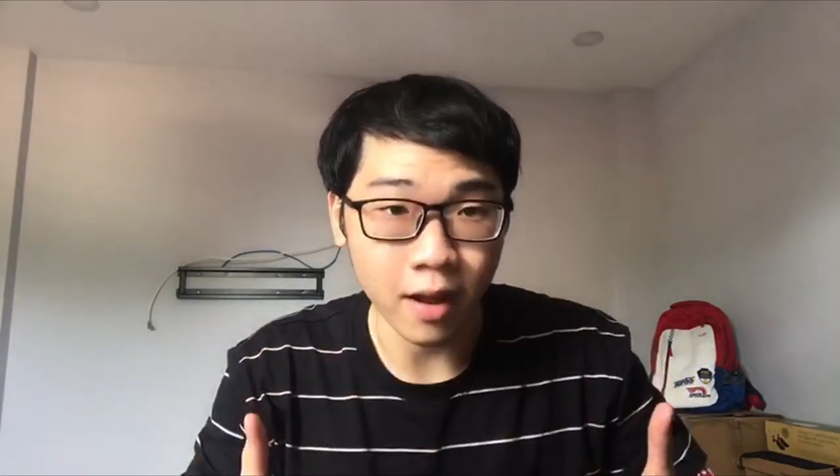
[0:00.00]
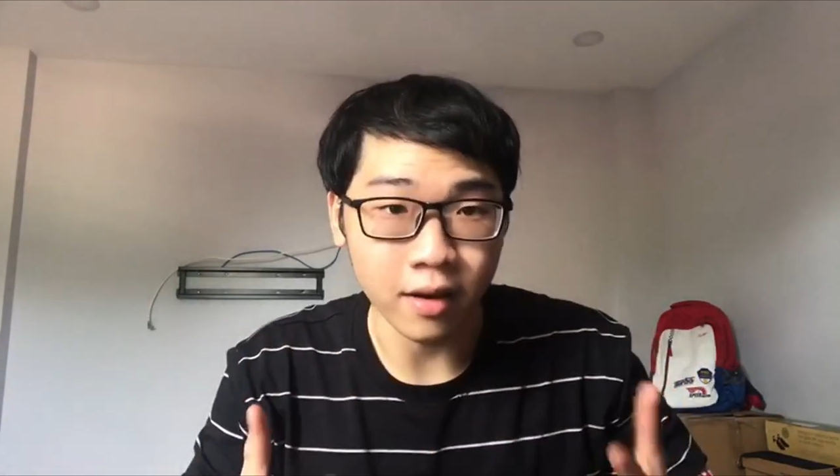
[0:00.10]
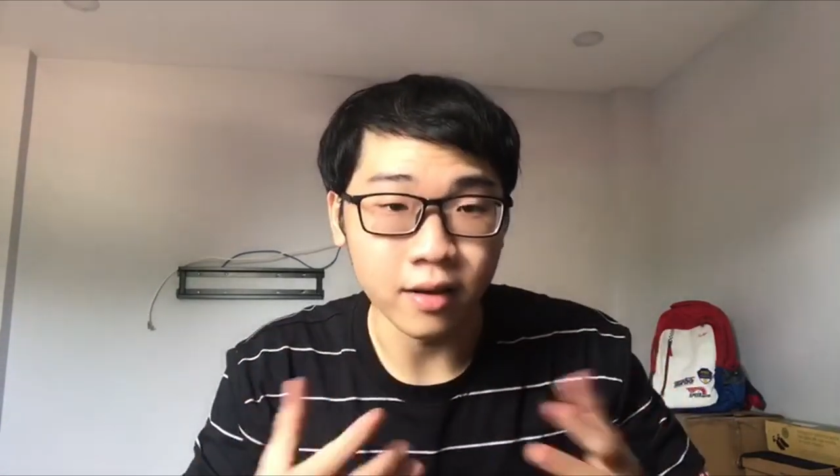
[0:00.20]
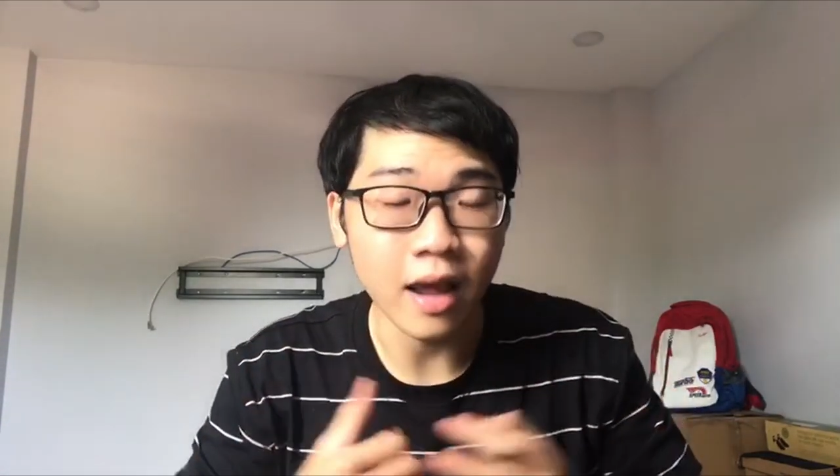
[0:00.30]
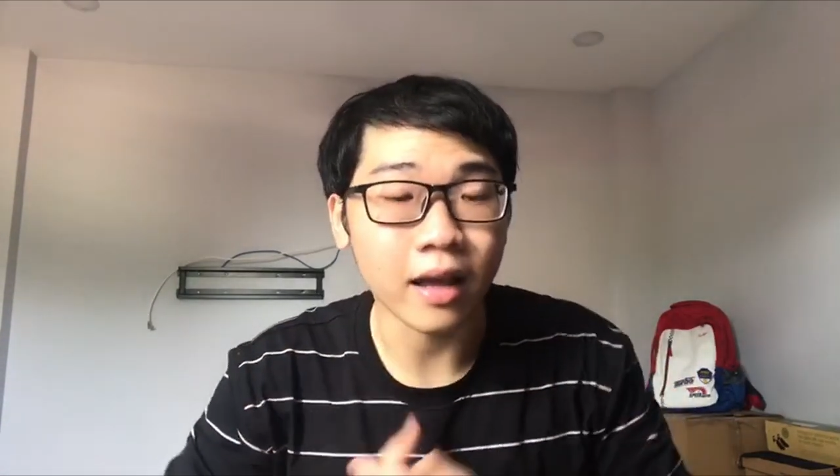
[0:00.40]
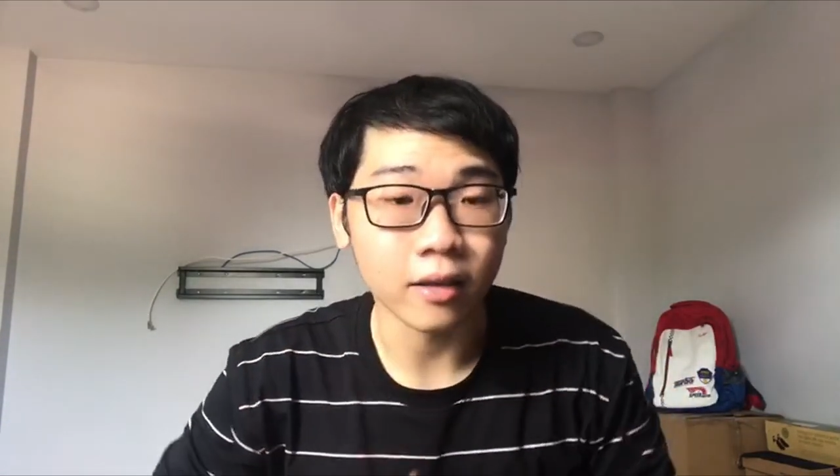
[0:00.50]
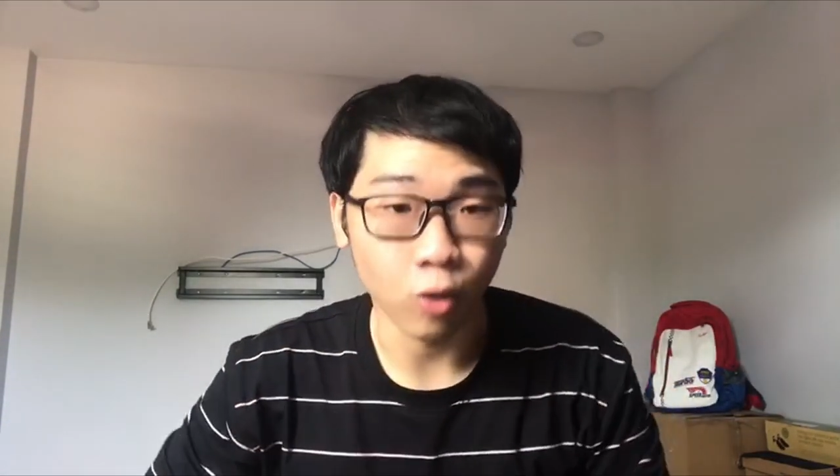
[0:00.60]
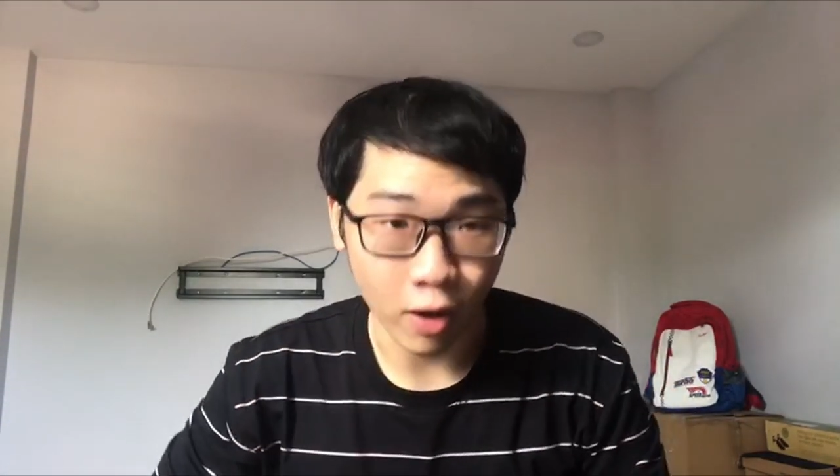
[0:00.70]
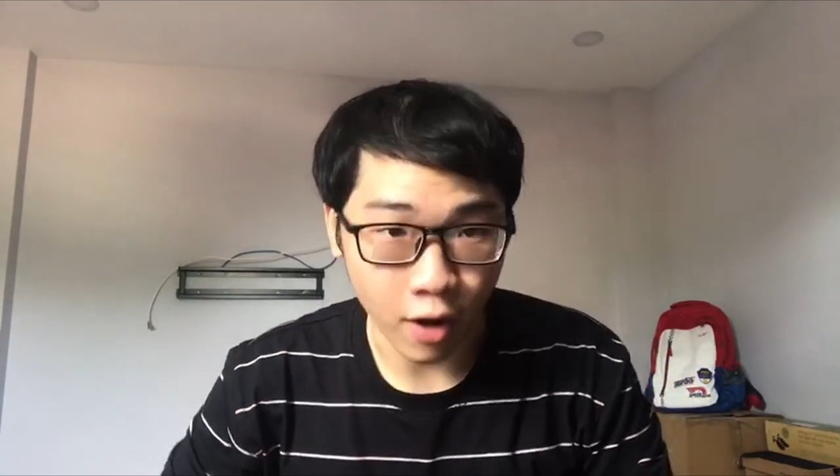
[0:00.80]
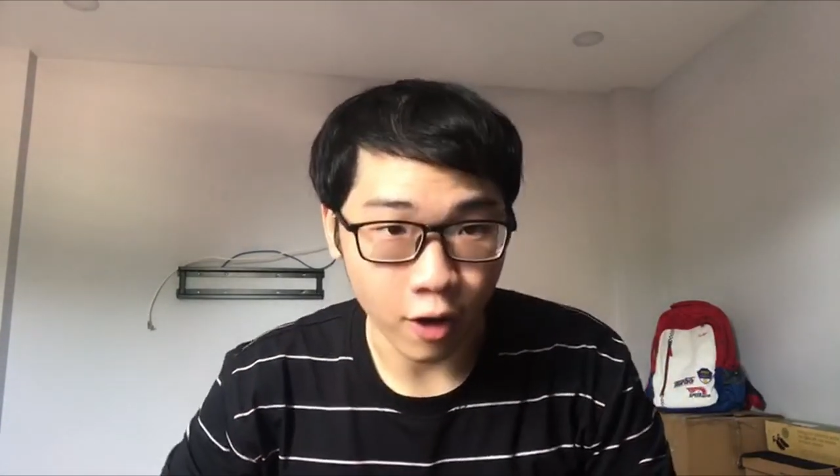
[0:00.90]
này ra
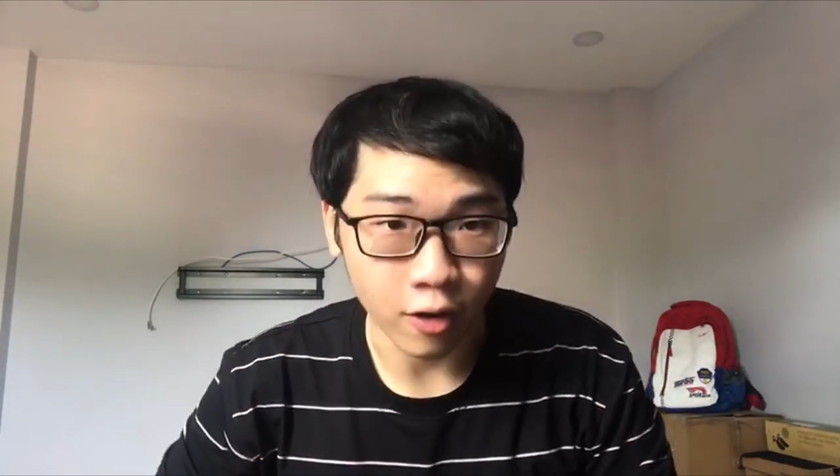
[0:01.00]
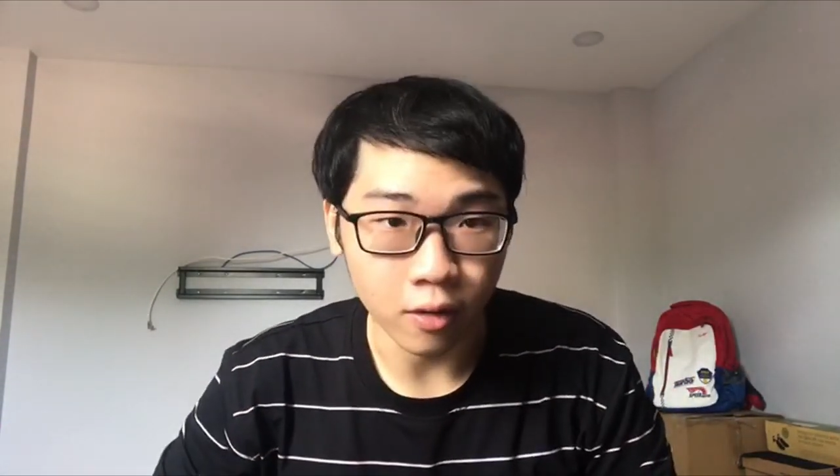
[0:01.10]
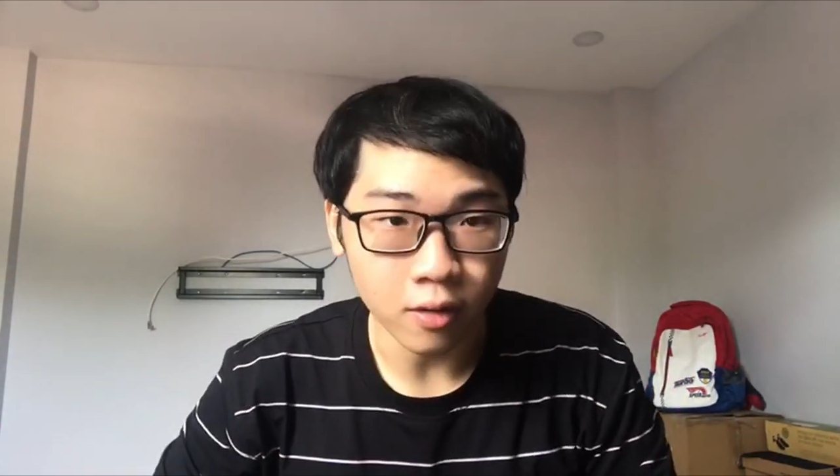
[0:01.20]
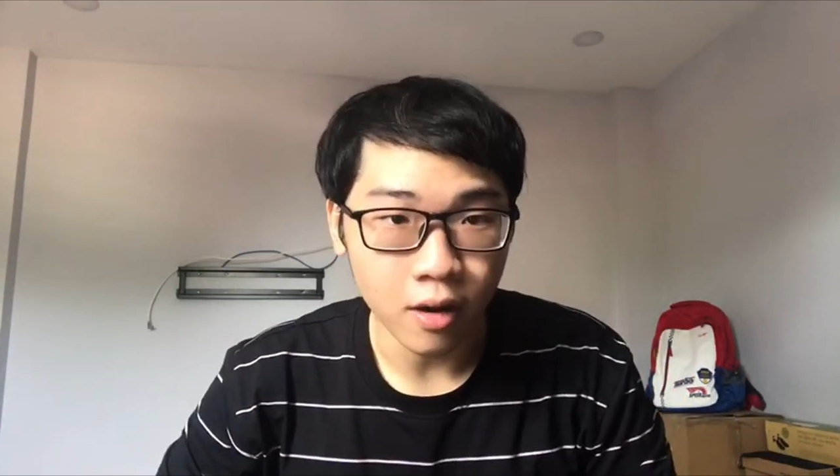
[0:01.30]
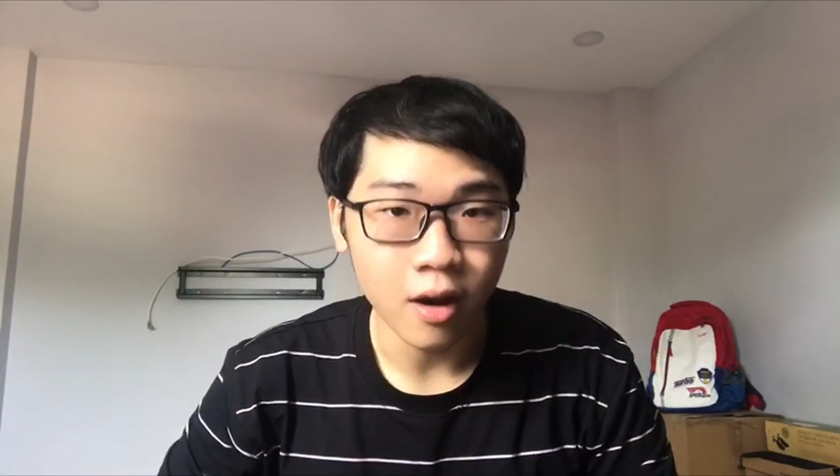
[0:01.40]
ngoài đời nữa